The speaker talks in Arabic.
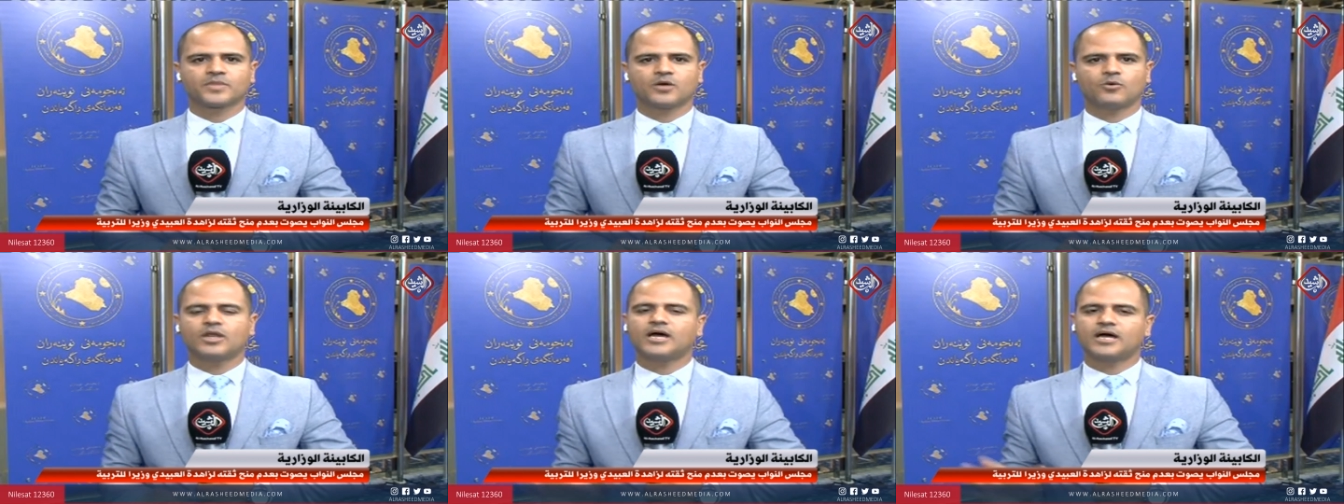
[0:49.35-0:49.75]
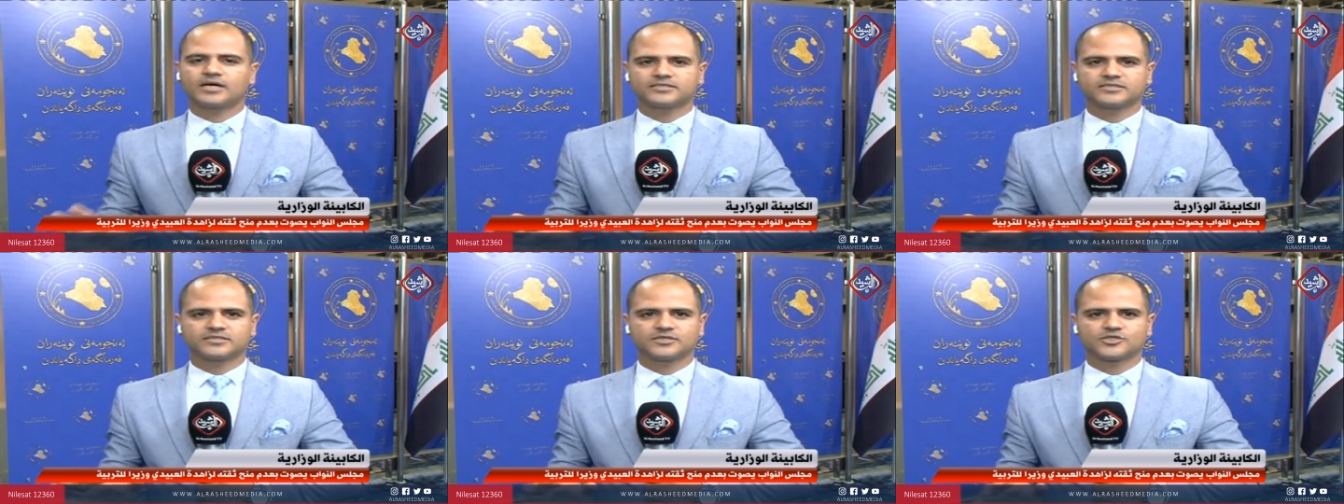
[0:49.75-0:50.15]
ولا
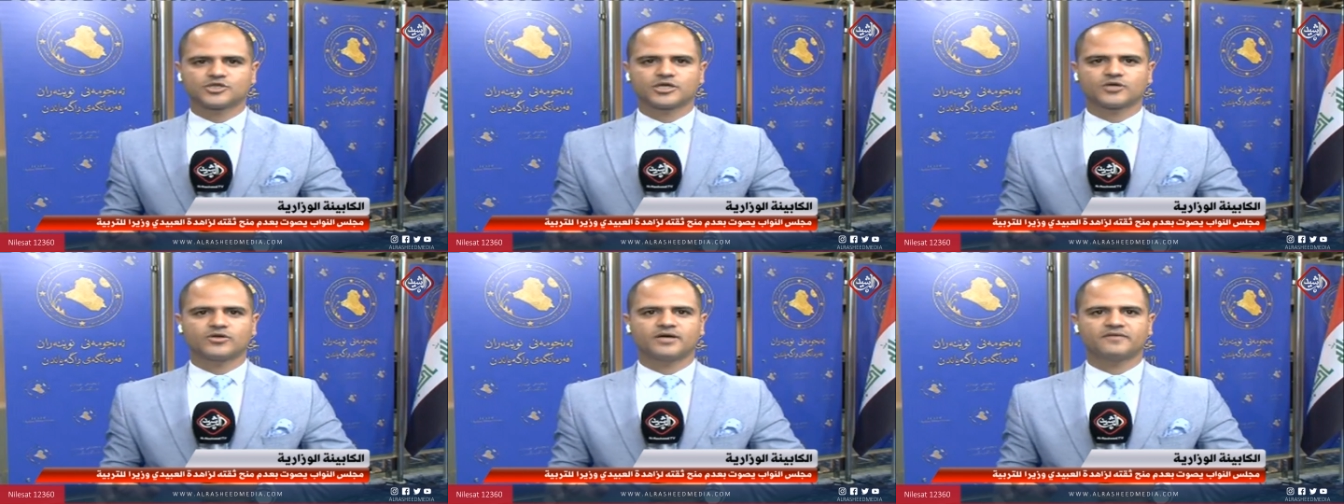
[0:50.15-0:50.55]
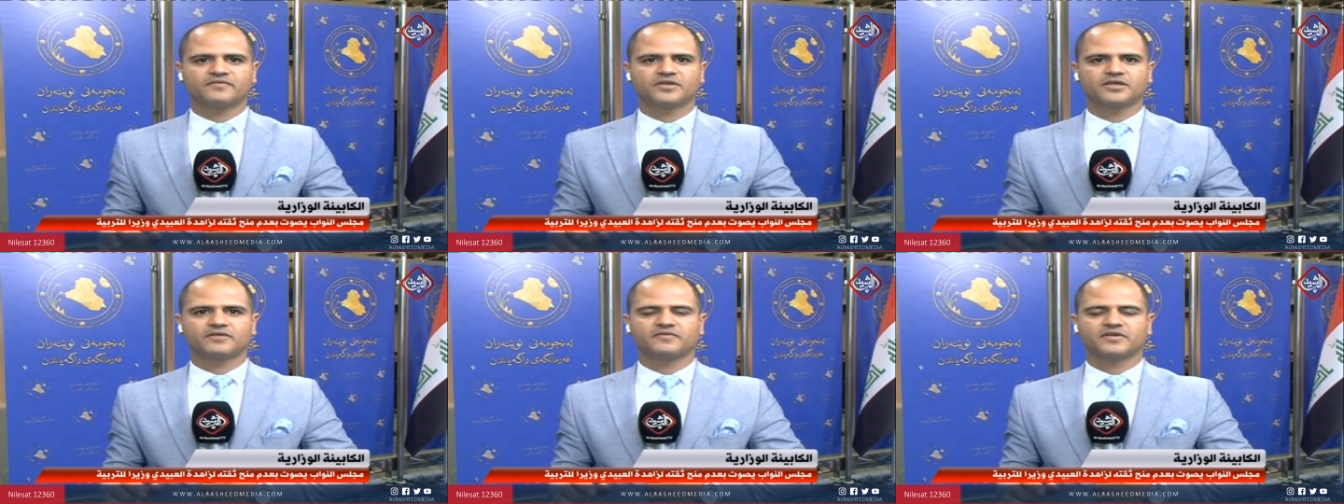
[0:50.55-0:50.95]
اقصد تشكيك هنا
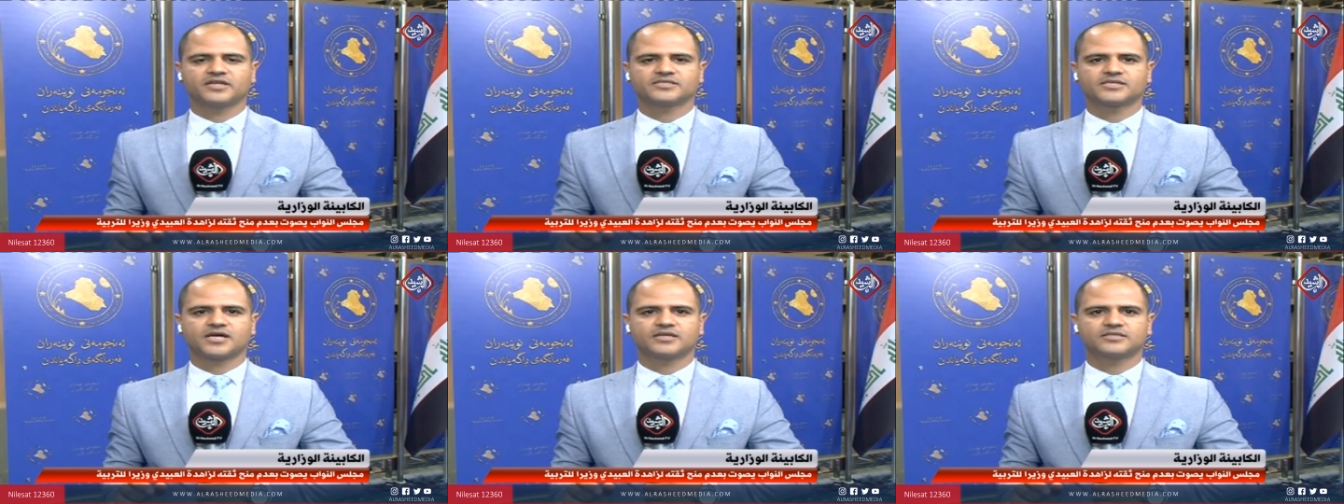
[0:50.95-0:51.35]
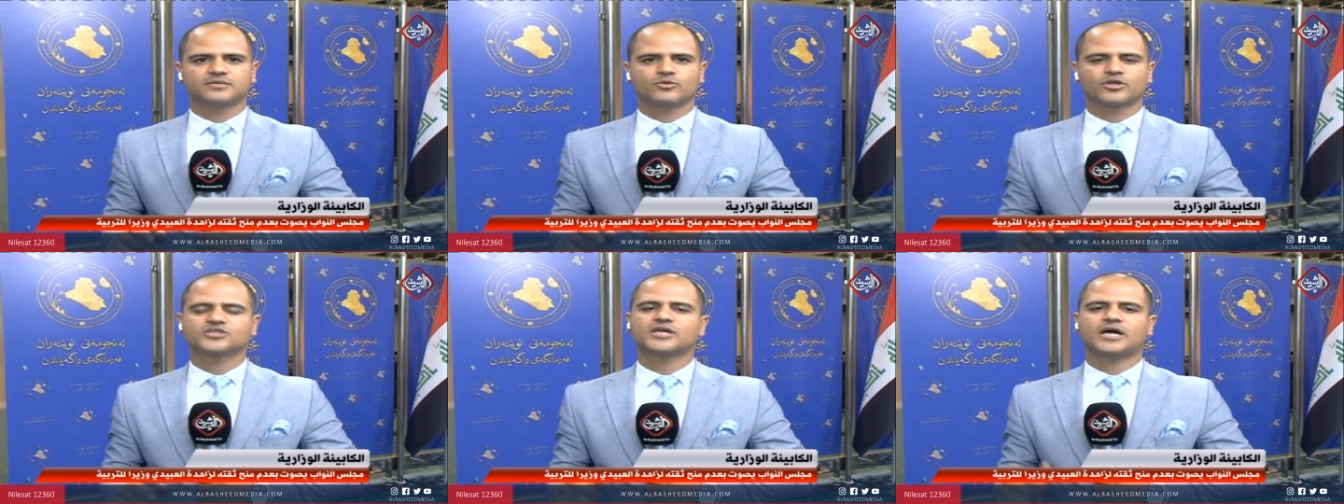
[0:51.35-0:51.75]
في في نزاهه
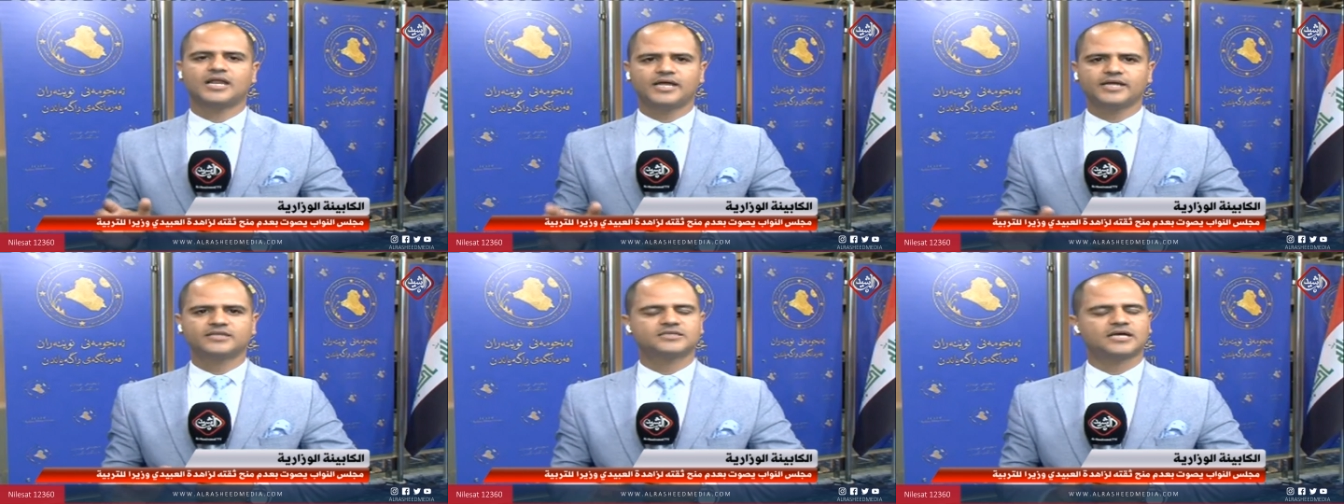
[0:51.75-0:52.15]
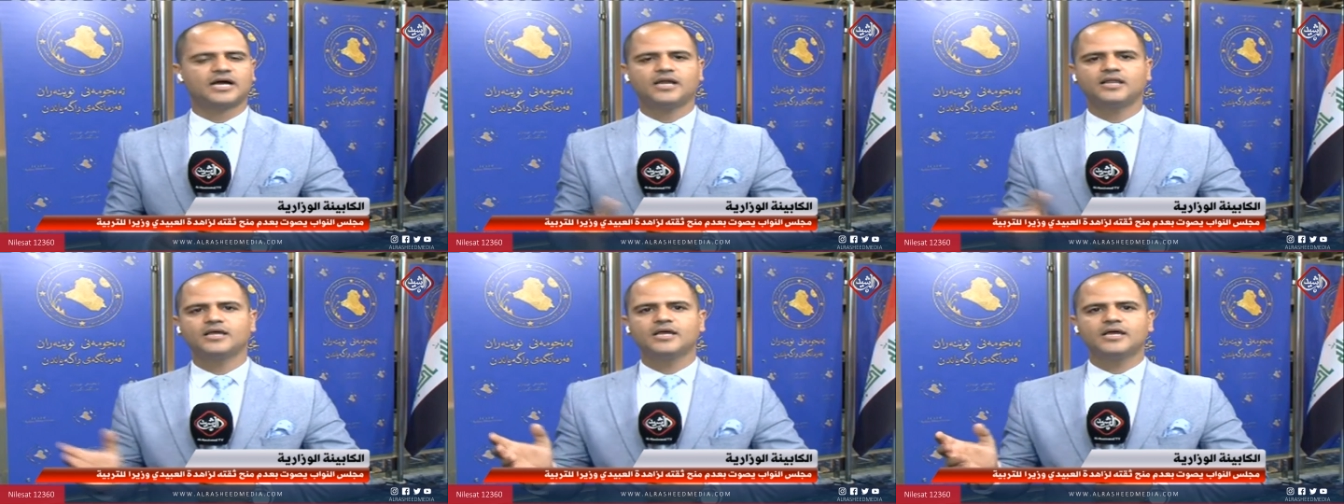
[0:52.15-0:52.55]
المرشح على اي
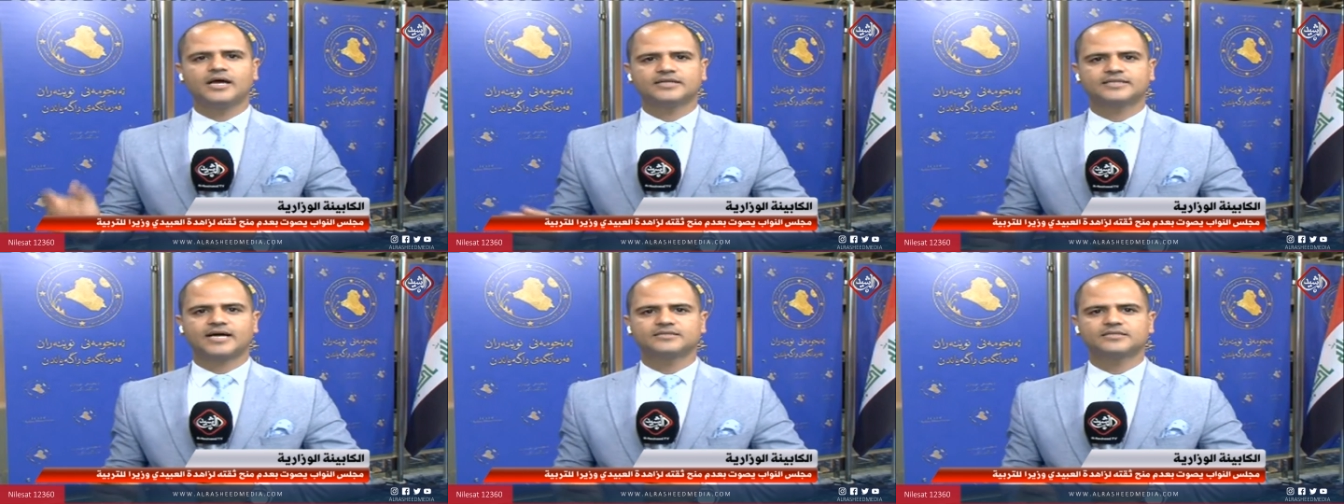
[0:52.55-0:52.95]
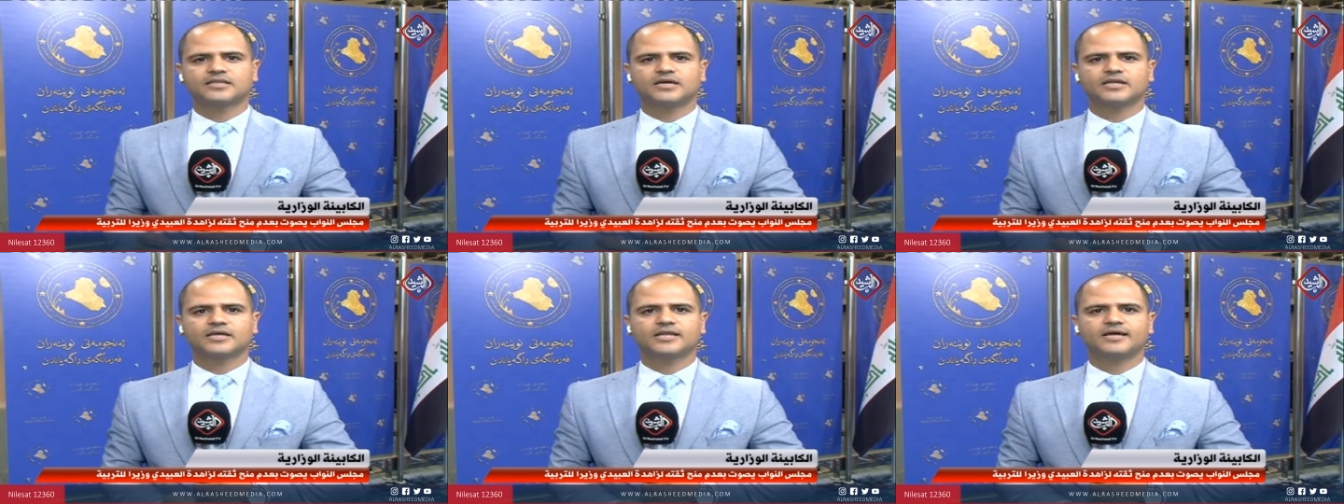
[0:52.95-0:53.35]
حال اتحدث
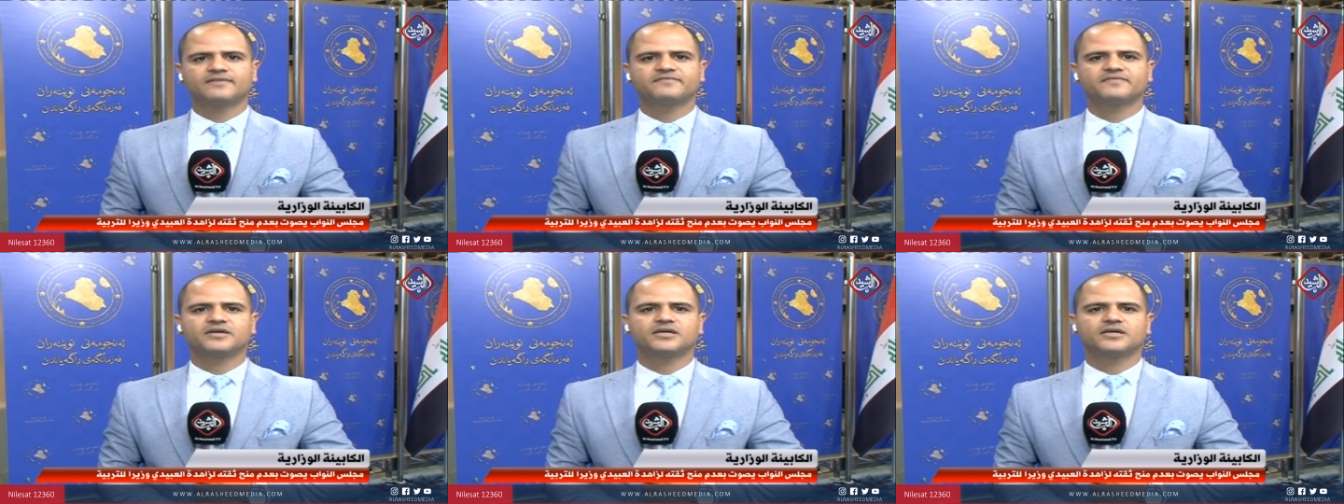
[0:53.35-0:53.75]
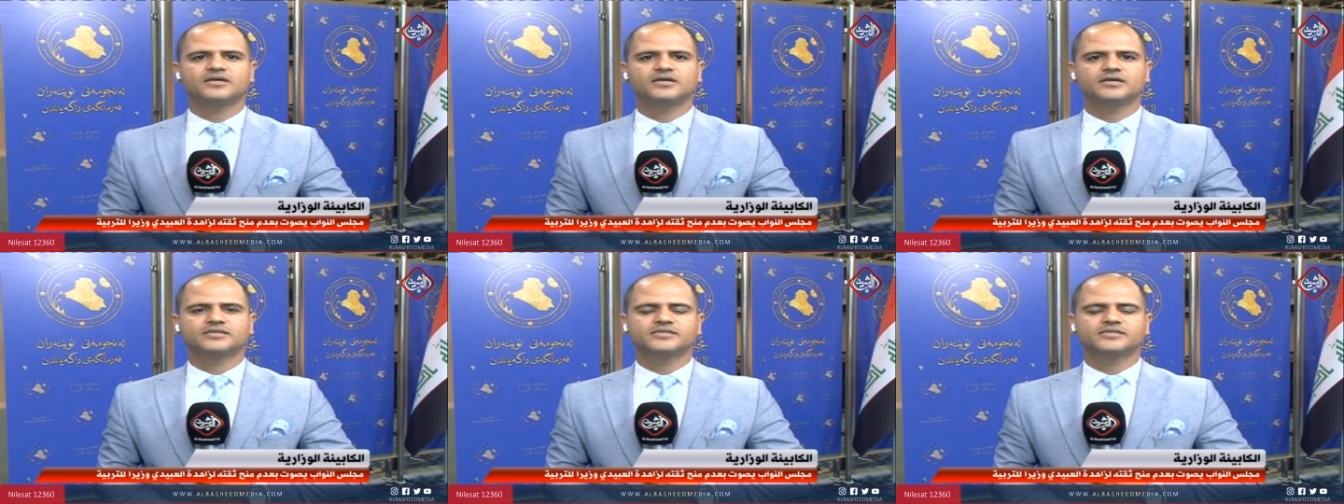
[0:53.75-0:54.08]
عن خلاف آه،